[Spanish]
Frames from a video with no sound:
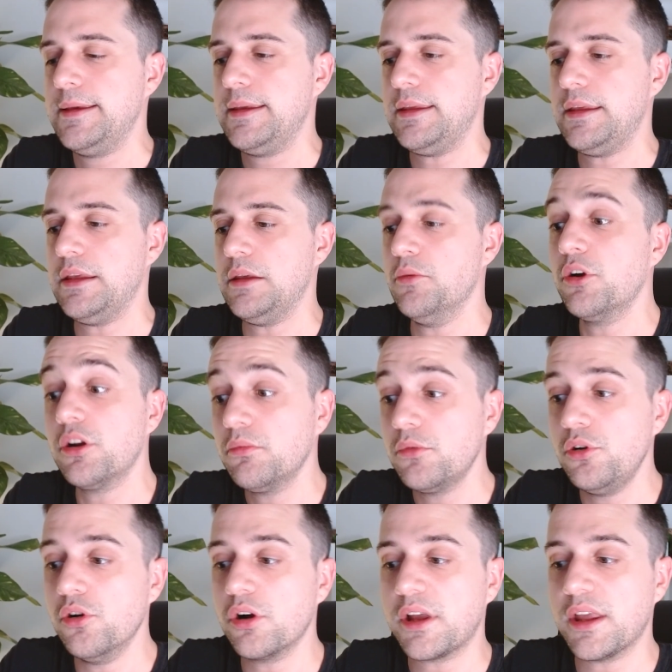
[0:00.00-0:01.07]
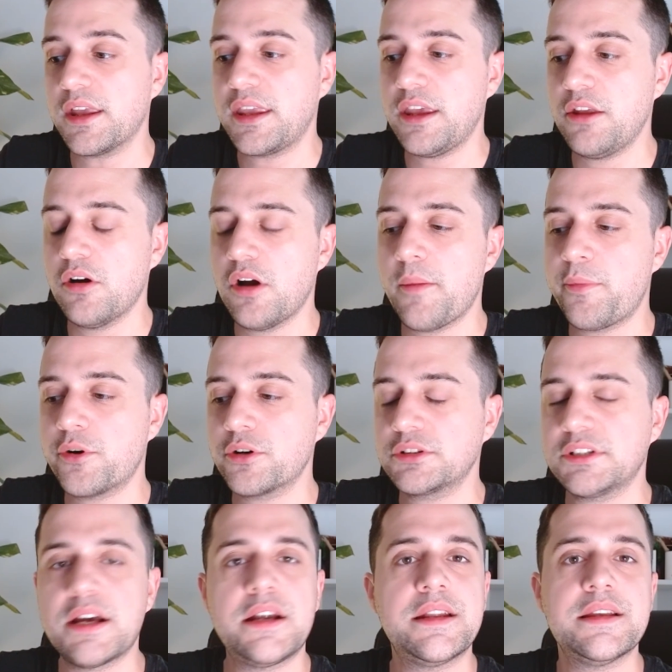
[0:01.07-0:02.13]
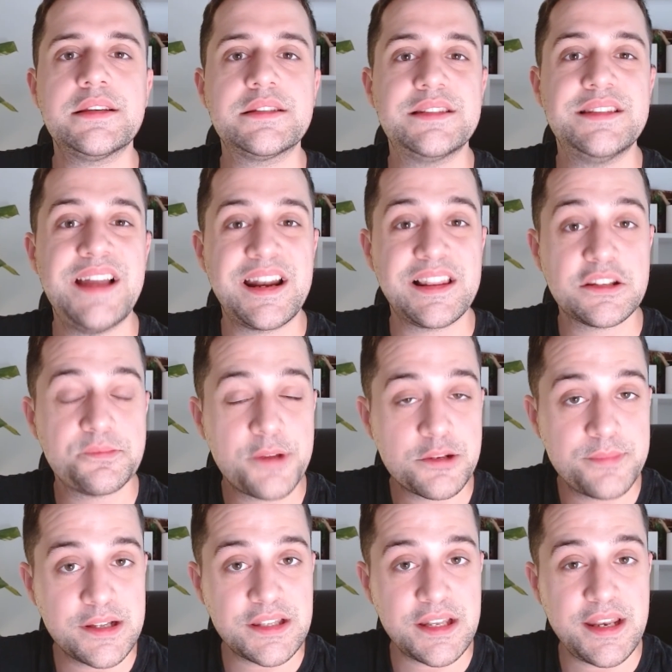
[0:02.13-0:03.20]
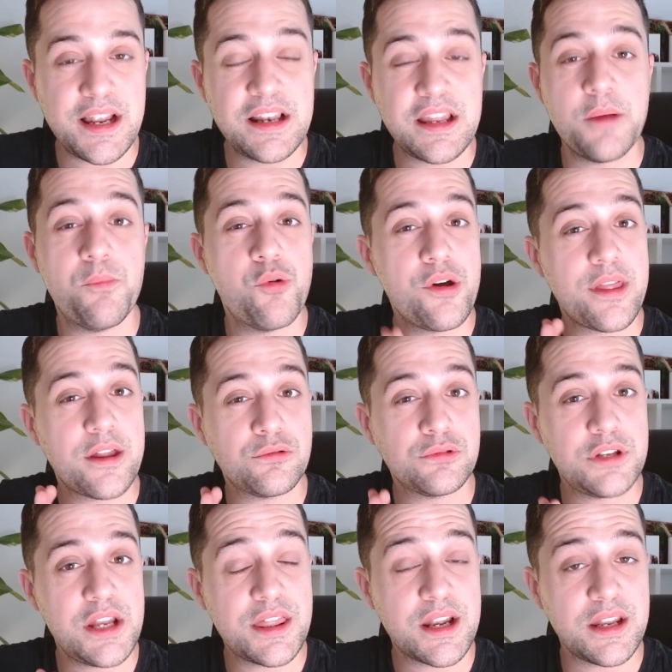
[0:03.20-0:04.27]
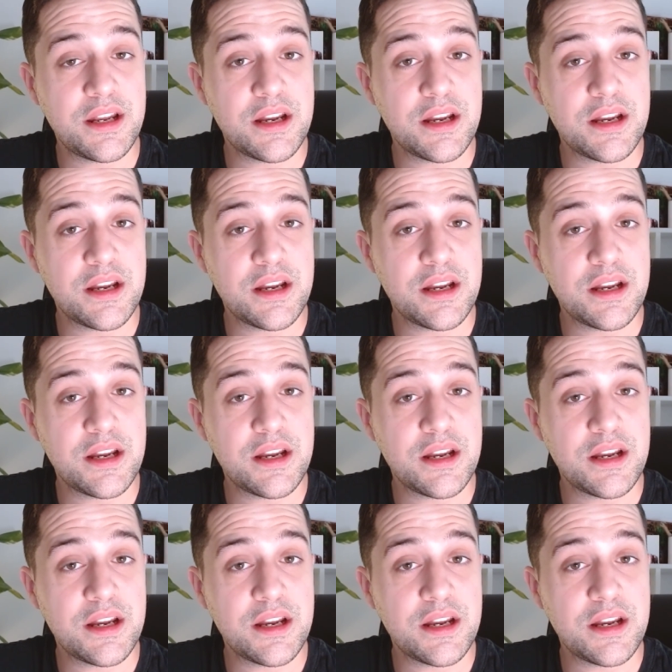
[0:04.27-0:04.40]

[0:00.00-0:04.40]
y bueno, lo que quiero aportar es darles más material que puedan utilizar en